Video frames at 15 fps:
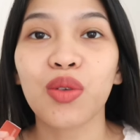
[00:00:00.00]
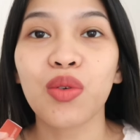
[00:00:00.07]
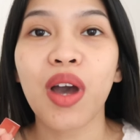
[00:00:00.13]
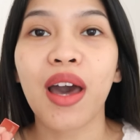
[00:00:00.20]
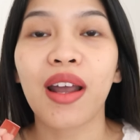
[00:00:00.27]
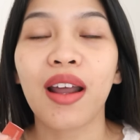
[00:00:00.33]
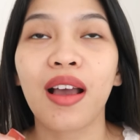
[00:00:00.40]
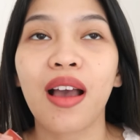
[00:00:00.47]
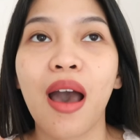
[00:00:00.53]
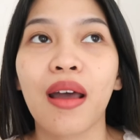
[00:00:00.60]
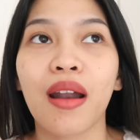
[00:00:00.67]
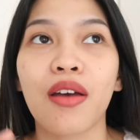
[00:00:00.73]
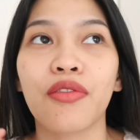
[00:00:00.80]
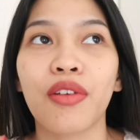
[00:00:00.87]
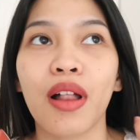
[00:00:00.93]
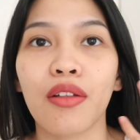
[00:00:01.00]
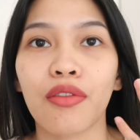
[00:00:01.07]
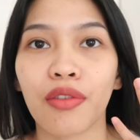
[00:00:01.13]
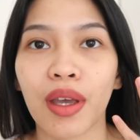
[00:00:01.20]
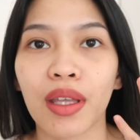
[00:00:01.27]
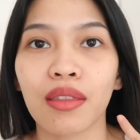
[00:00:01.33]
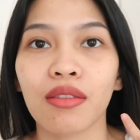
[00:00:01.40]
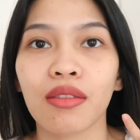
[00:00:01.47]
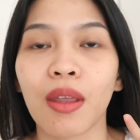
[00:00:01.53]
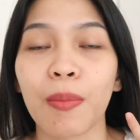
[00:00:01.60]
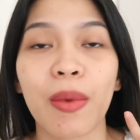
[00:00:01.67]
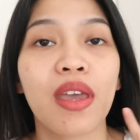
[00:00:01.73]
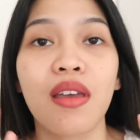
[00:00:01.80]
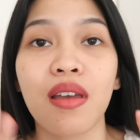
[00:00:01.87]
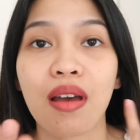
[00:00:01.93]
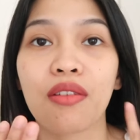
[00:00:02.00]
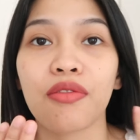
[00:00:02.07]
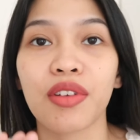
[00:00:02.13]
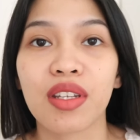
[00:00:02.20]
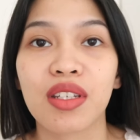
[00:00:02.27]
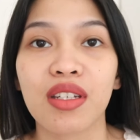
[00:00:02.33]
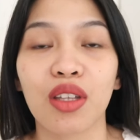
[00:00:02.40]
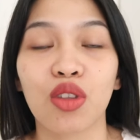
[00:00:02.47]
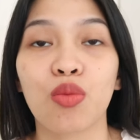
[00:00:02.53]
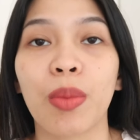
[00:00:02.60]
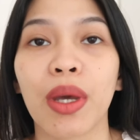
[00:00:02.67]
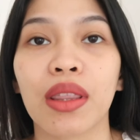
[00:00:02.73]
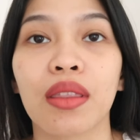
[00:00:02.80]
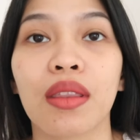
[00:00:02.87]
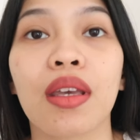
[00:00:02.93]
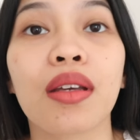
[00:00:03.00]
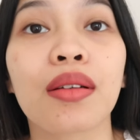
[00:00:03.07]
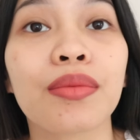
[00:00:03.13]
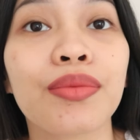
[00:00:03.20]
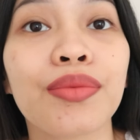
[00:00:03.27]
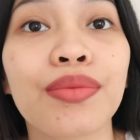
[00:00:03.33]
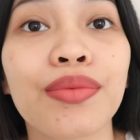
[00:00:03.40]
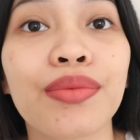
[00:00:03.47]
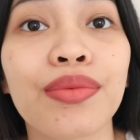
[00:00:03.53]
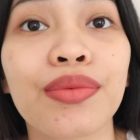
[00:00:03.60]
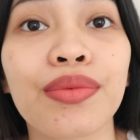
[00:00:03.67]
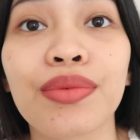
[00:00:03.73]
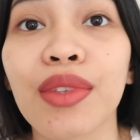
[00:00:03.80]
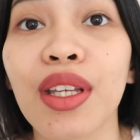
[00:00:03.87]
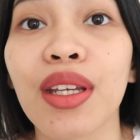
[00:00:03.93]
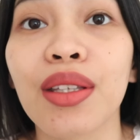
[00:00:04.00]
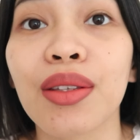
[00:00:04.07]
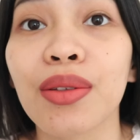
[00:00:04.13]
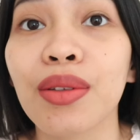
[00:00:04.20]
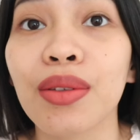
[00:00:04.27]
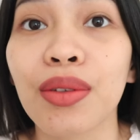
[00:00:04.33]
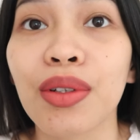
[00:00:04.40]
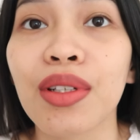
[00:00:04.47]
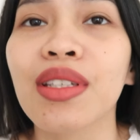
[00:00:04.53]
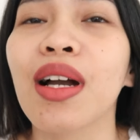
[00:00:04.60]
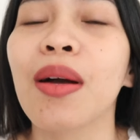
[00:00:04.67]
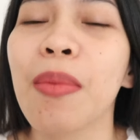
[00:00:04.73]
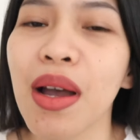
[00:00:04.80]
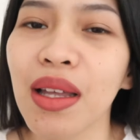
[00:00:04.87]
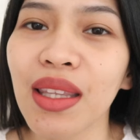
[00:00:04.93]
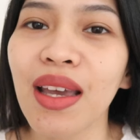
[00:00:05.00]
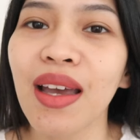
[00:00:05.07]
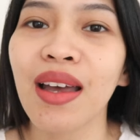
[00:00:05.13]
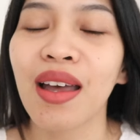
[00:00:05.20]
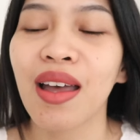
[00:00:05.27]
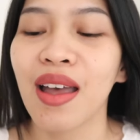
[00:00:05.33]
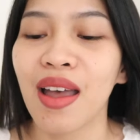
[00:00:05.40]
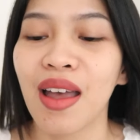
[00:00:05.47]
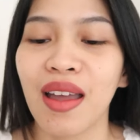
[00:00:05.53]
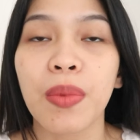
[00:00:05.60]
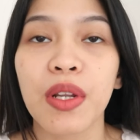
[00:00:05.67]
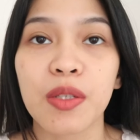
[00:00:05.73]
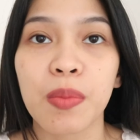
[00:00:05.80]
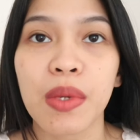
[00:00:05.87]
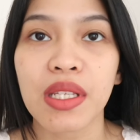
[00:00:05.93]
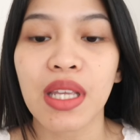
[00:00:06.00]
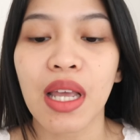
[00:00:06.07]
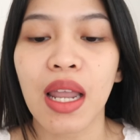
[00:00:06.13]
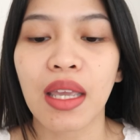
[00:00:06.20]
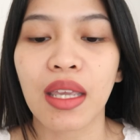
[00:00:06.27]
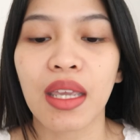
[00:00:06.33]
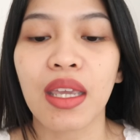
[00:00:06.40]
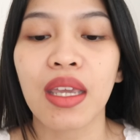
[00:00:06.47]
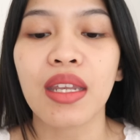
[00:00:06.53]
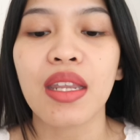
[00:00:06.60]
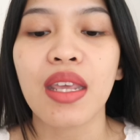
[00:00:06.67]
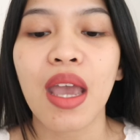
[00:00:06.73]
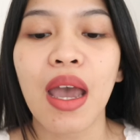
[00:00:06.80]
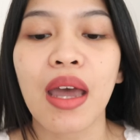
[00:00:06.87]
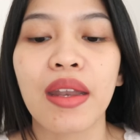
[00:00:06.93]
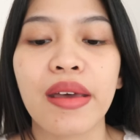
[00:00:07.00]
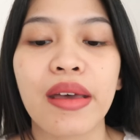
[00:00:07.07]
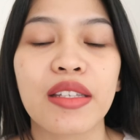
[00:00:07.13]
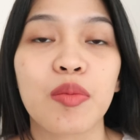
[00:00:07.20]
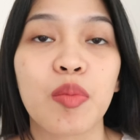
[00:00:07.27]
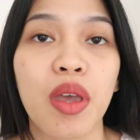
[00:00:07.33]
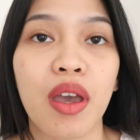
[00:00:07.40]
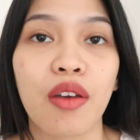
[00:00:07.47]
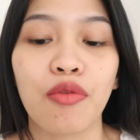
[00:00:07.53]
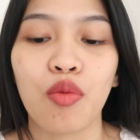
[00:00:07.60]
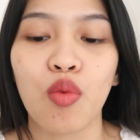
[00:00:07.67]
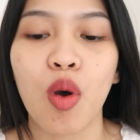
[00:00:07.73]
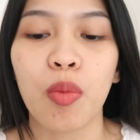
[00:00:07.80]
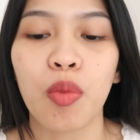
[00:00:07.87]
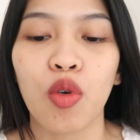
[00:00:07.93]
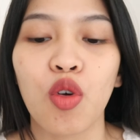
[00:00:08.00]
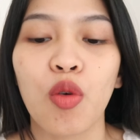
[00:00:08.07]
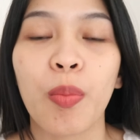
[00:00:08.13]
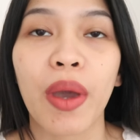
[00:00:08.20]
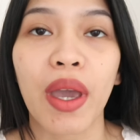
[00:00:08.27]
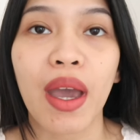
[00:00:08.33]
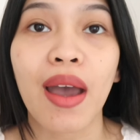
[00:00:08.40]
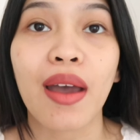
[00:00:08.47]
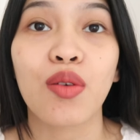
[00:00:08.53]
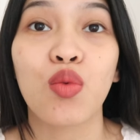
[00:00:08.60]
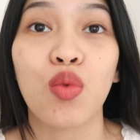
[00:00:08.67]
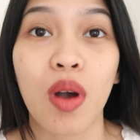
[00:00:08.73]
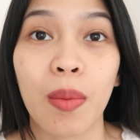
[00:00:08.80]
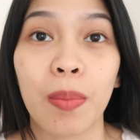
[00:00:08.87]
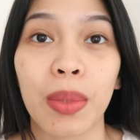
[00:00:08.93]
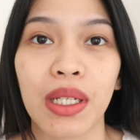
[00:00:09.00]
itu ngarah ke arah velvet tapi enggak finishnya tuh matte nih kayak gitu tuh cakep banget ya plus plusnya lagi dia ada SPF 20 PA 2